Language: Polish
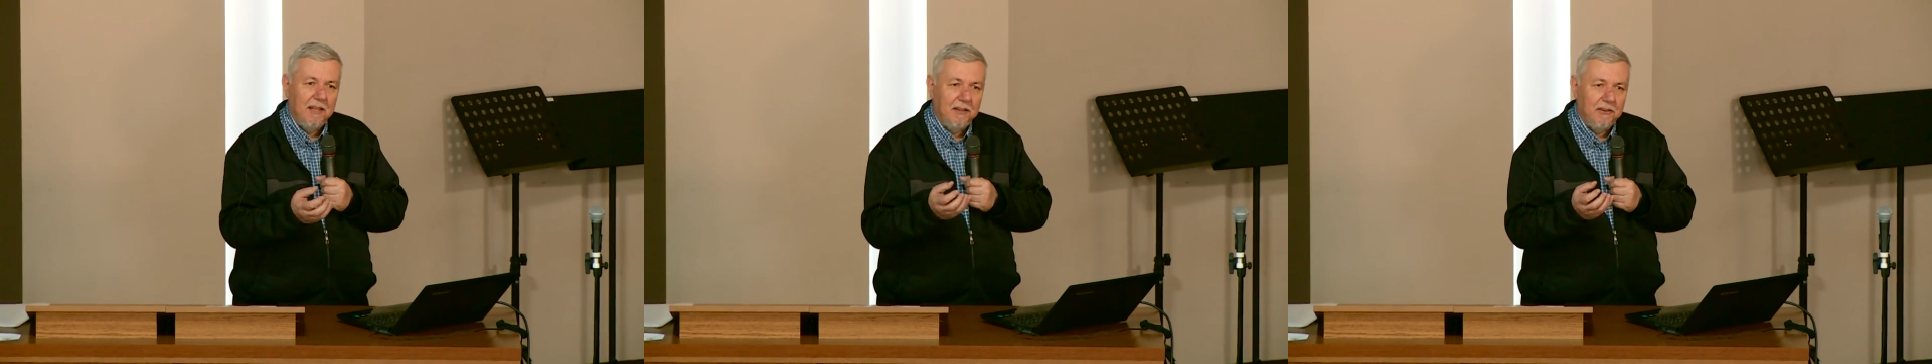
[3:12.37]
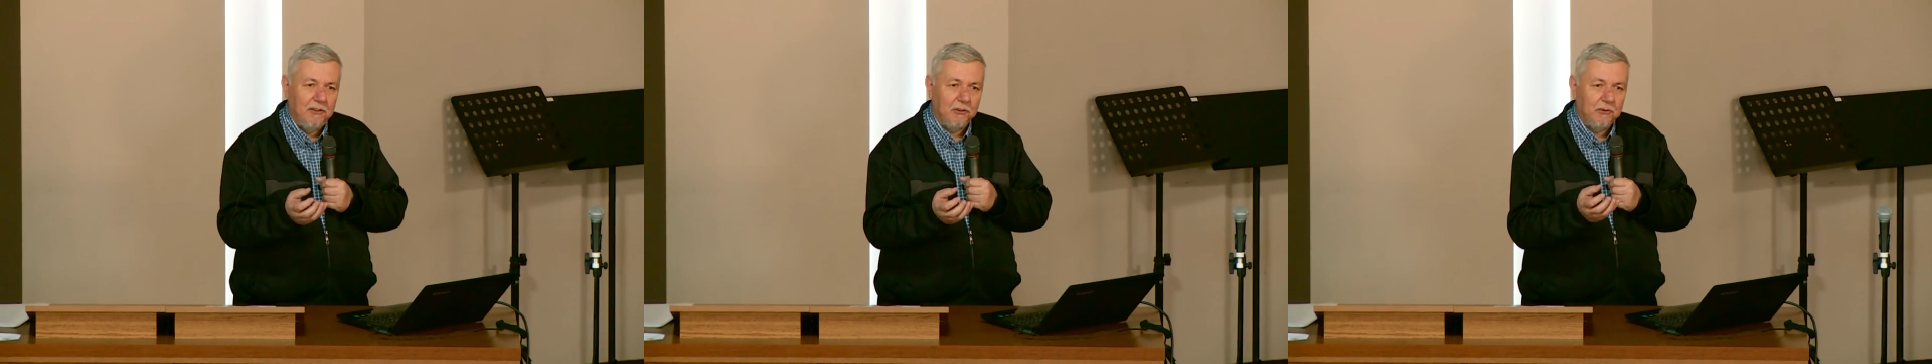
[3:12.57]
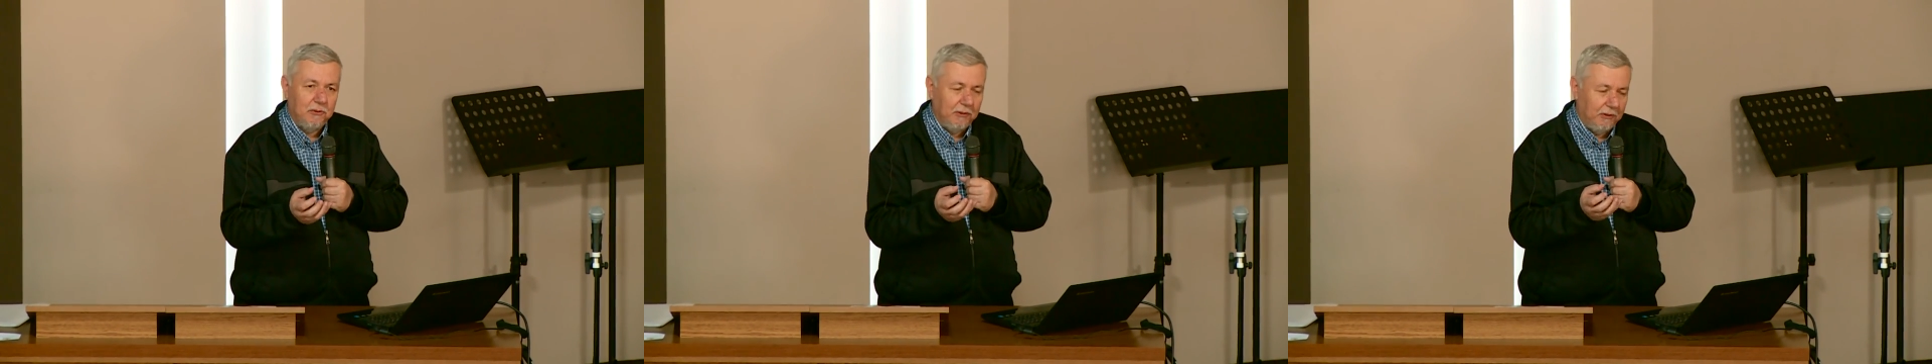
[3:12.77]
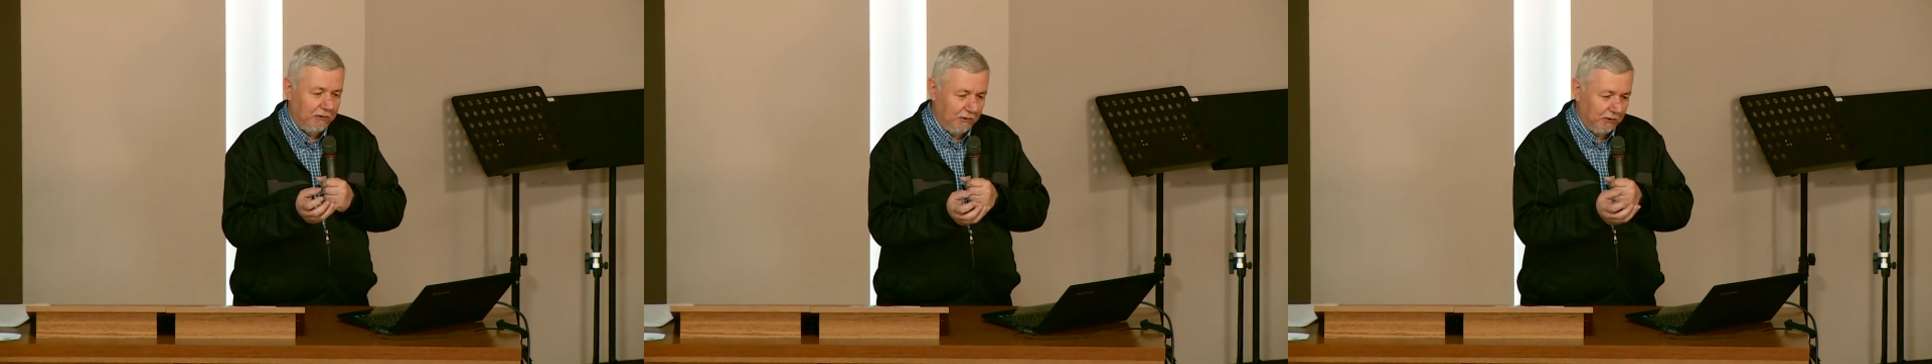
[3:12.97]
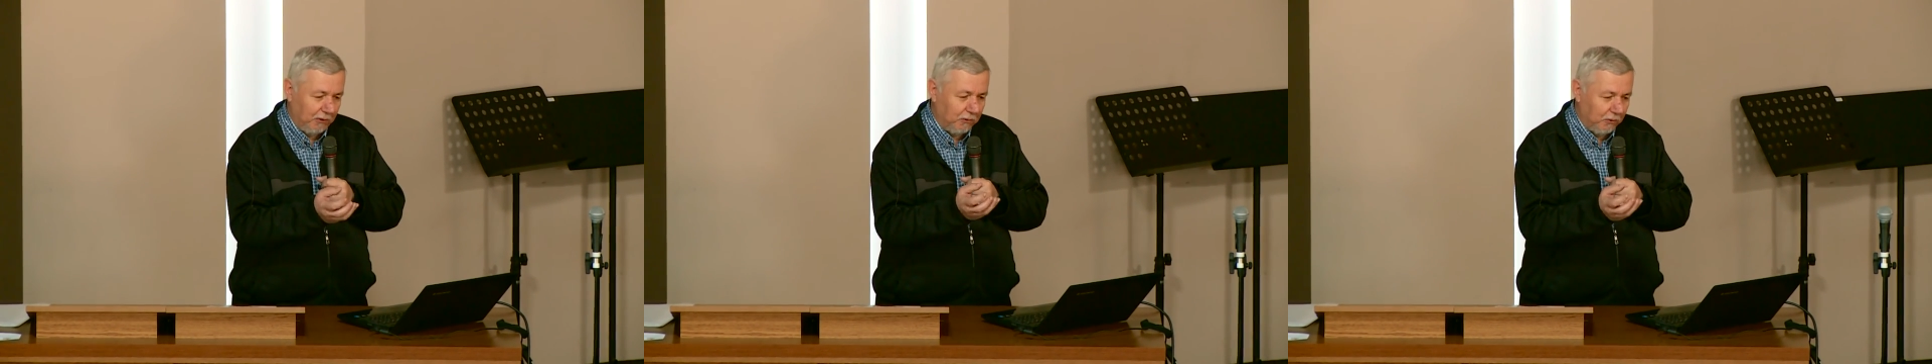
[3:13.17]
do,
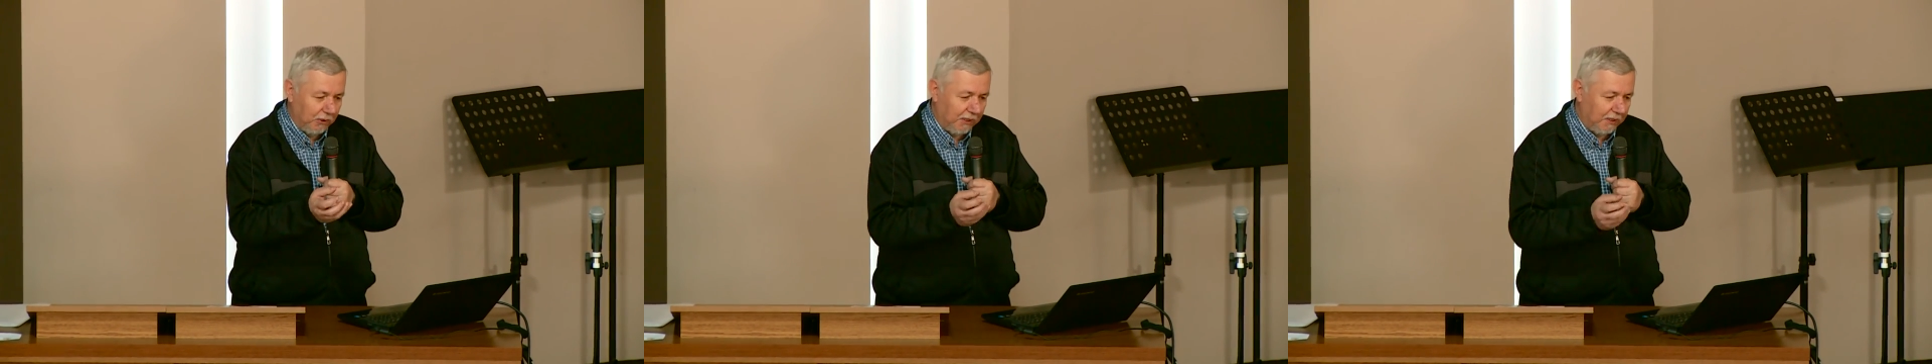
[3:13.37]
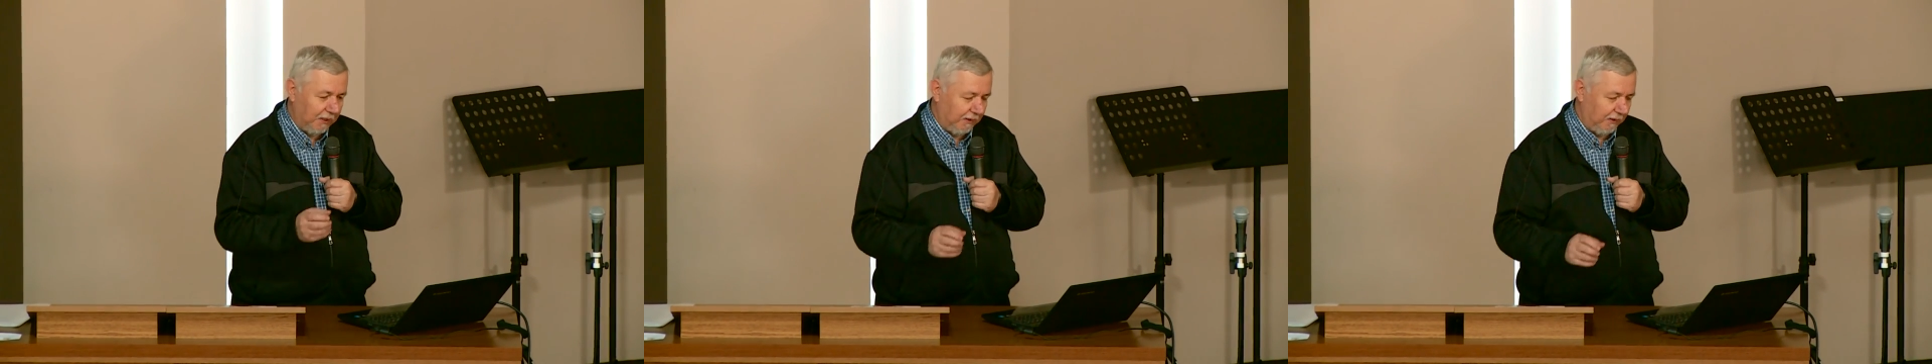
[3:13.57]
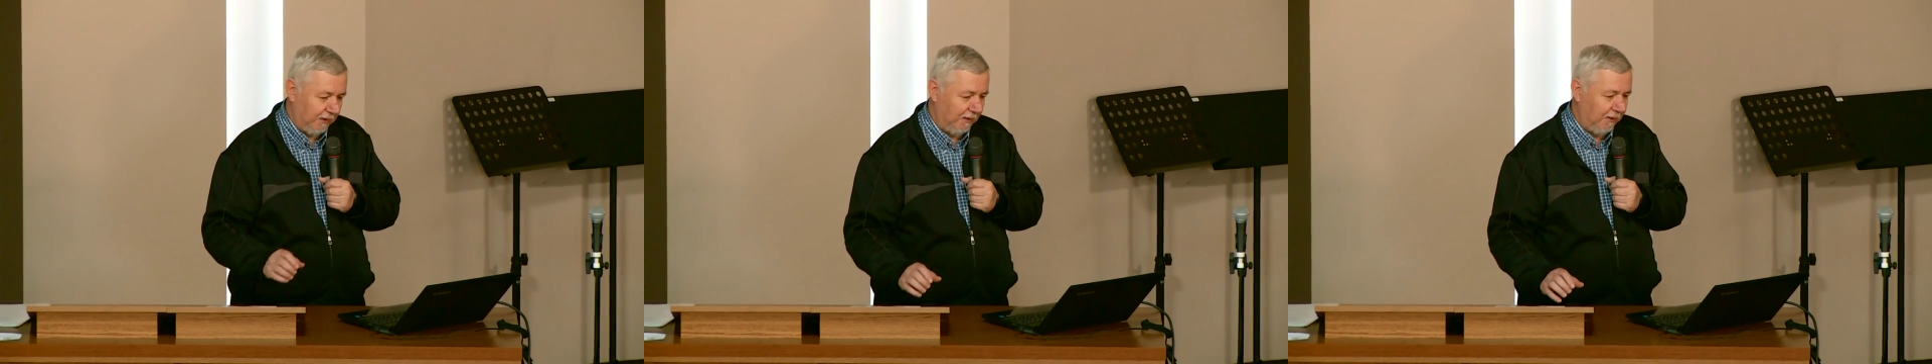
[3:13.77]
do których